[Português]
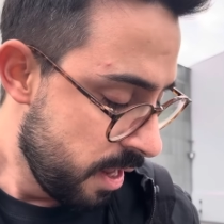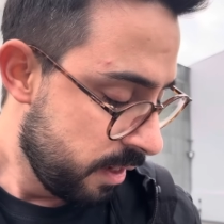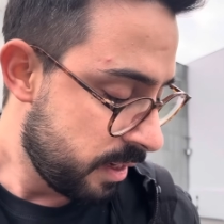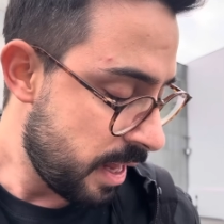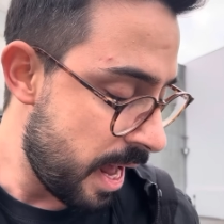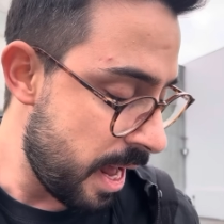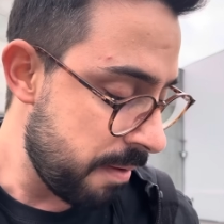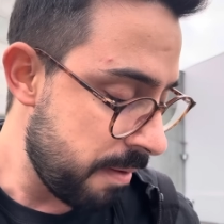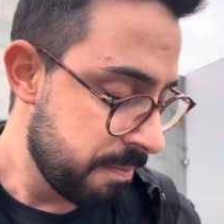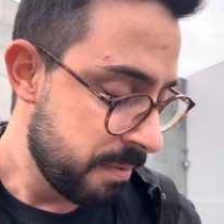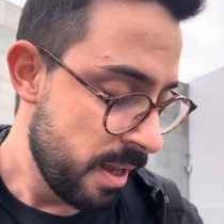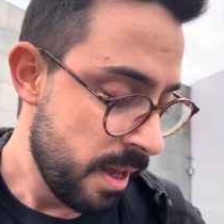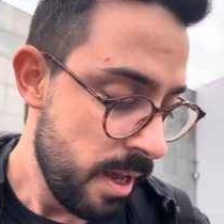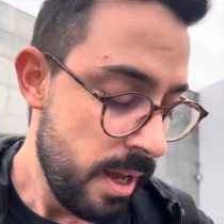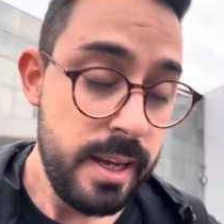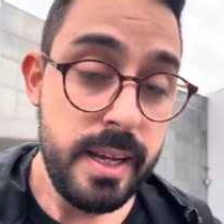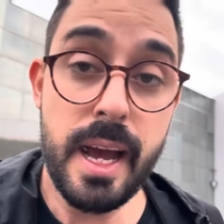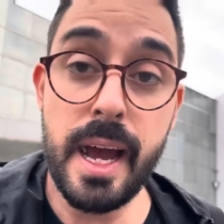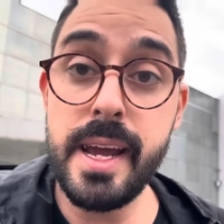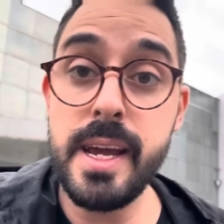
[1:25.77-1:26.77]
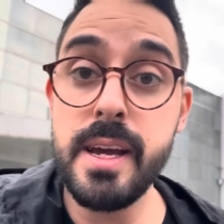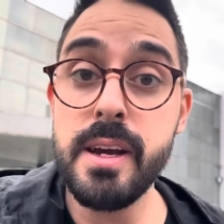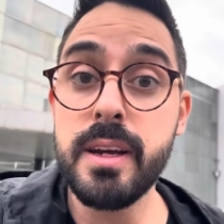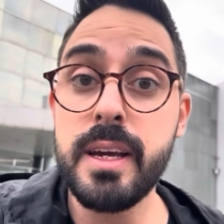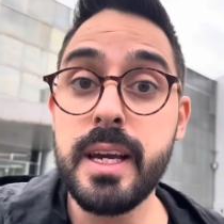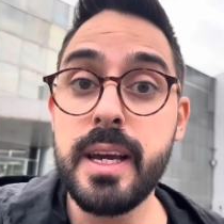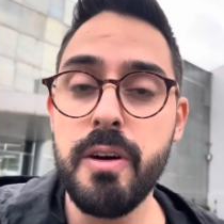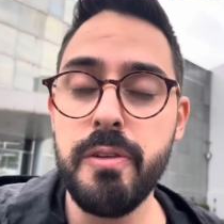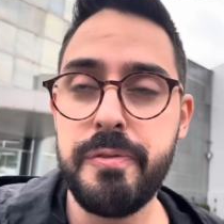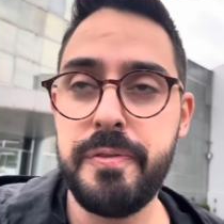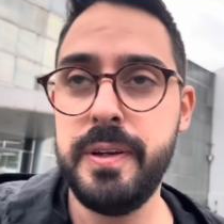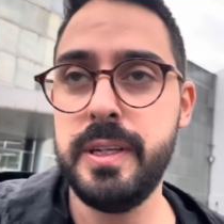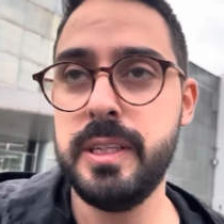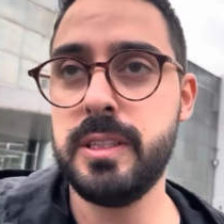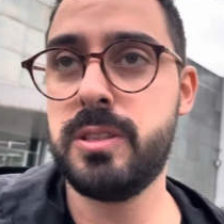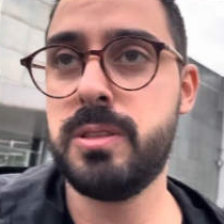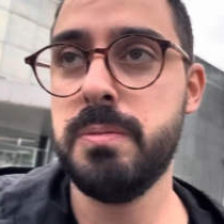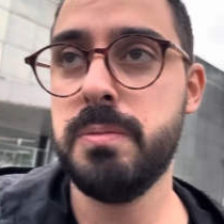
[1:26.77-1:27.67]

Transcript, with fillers: tá? E aí, o que, que eu fiz?